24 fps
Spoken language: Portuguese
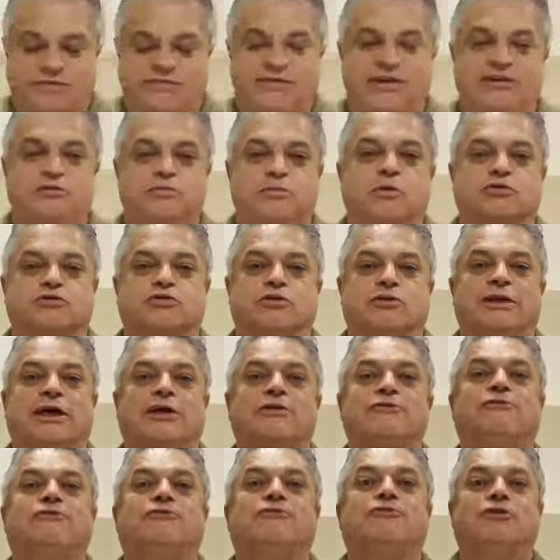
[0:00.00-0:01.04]
o presidente
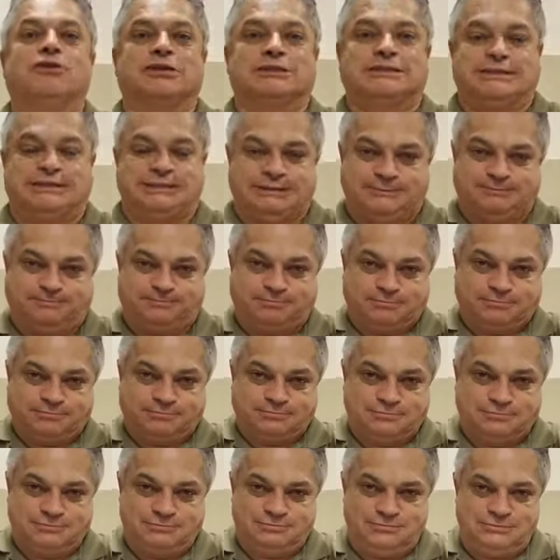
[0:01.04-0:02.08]
Bolsonaro fosse
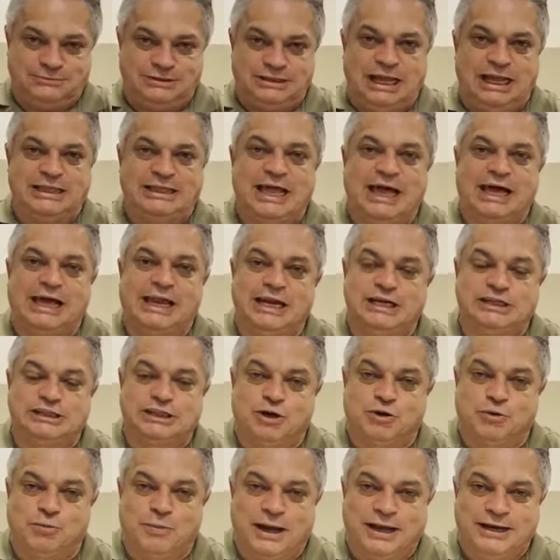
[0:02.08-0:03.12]
até a
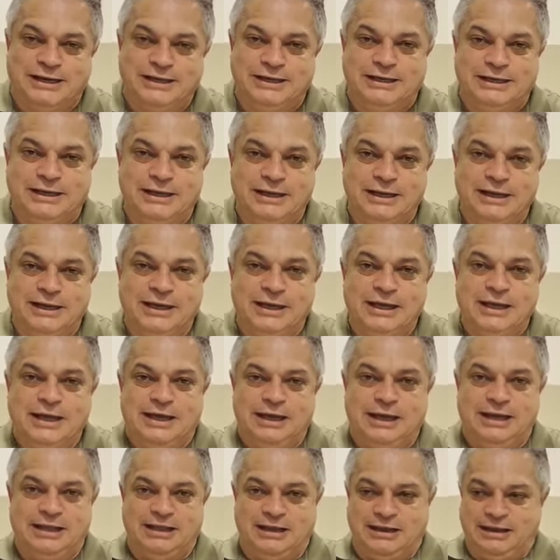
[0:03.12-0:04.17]
Granja Comari,
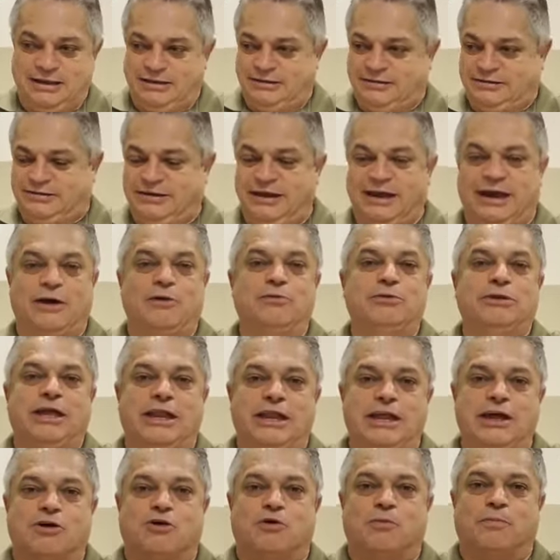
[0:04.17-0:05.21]
ele se
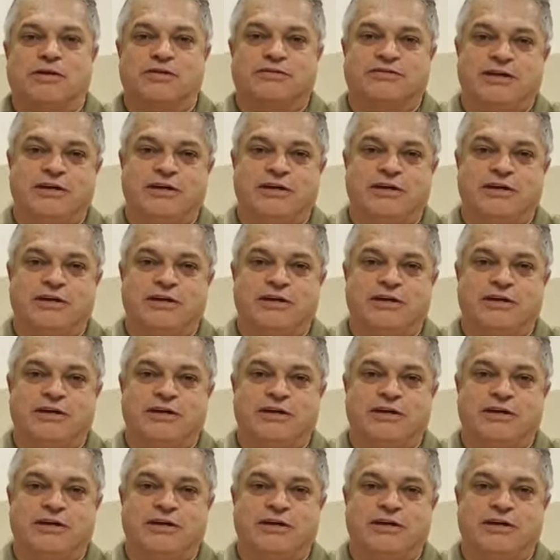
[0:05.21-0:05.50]
reuniria com o